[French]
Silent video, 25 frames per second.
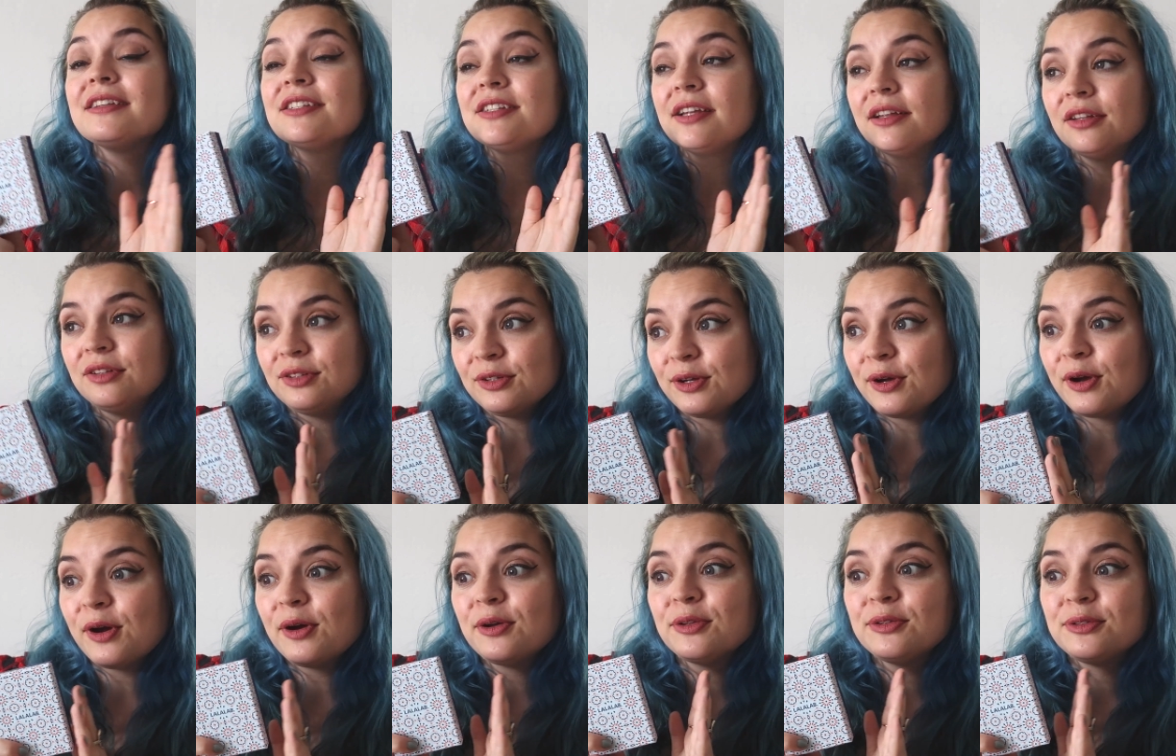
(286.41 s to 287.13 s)

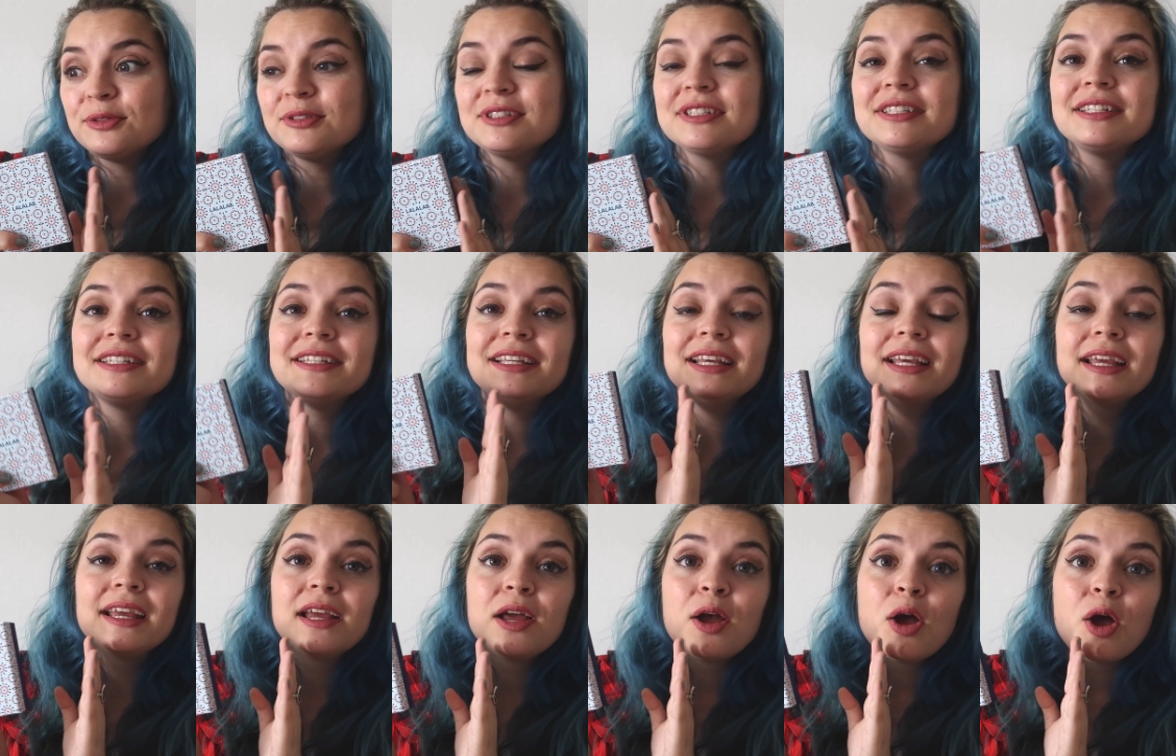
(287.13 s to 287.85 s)
J'adore tout ce qui
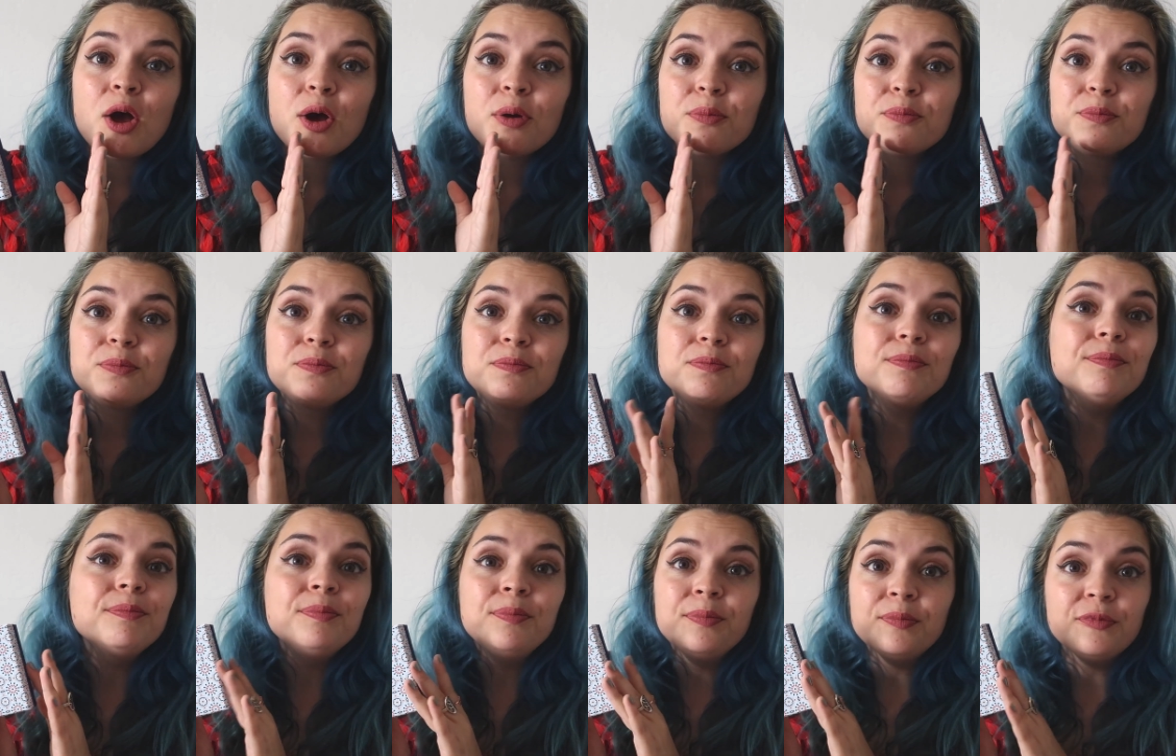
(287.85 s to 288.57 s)
est
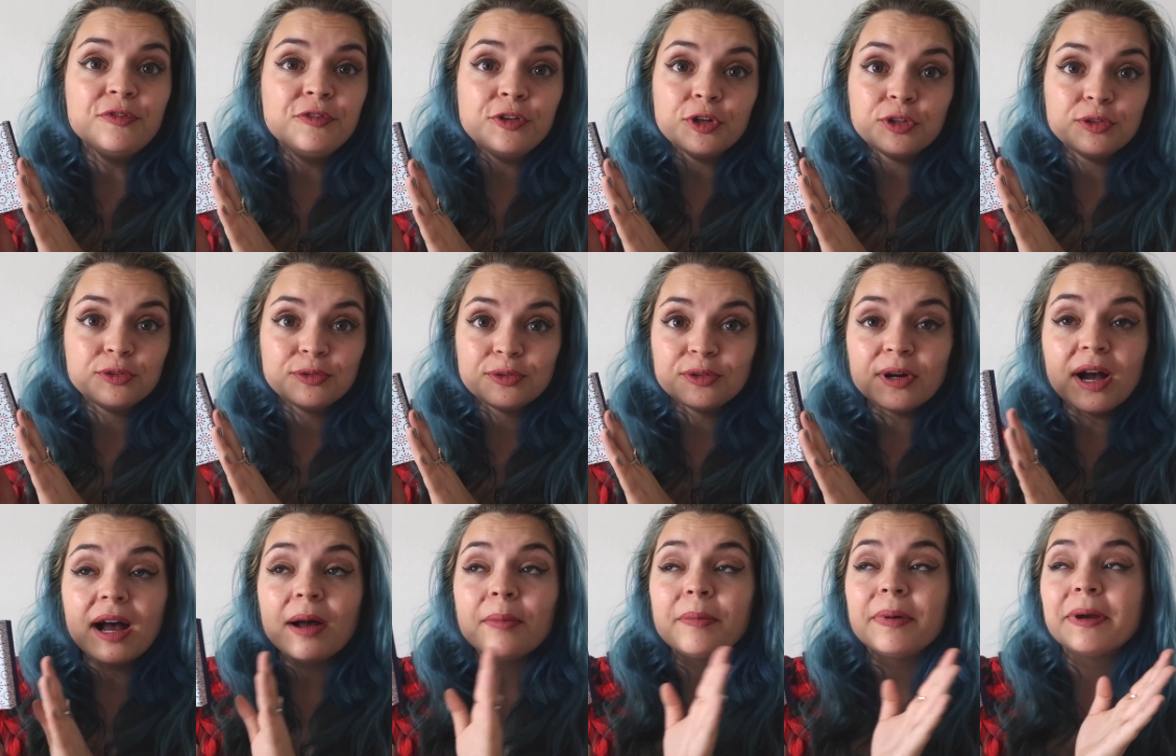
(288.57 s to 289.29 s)

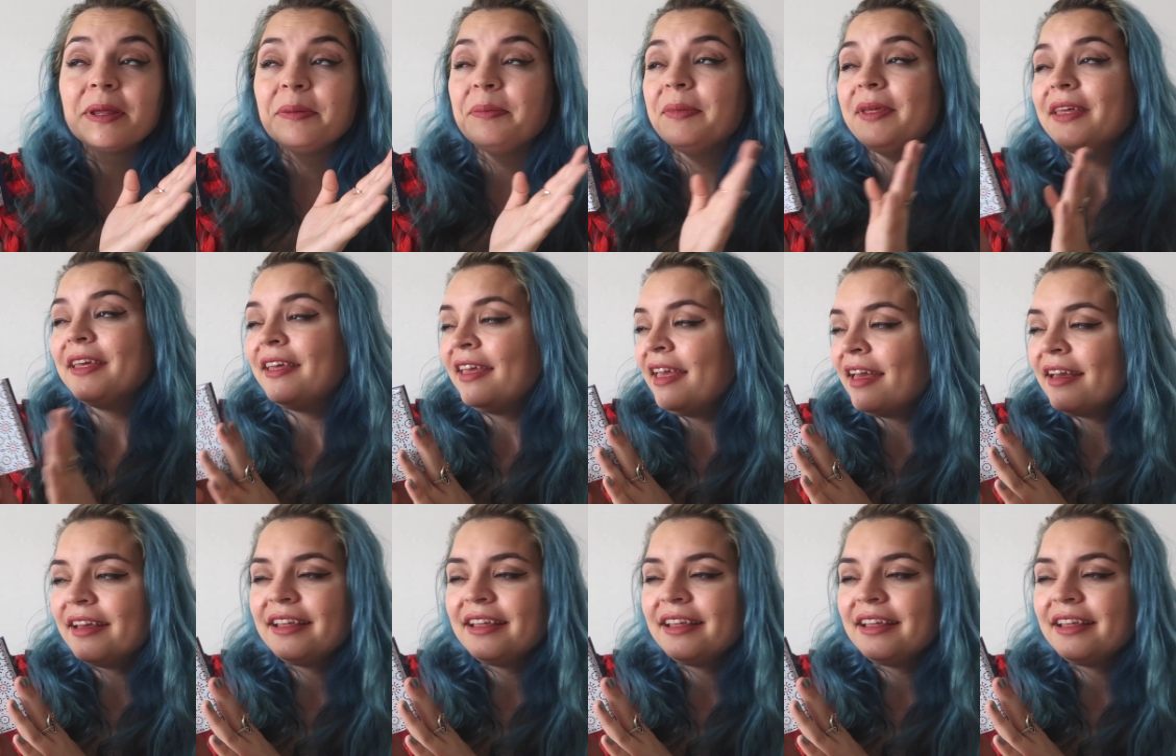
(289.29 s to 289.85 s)
photo imprimées,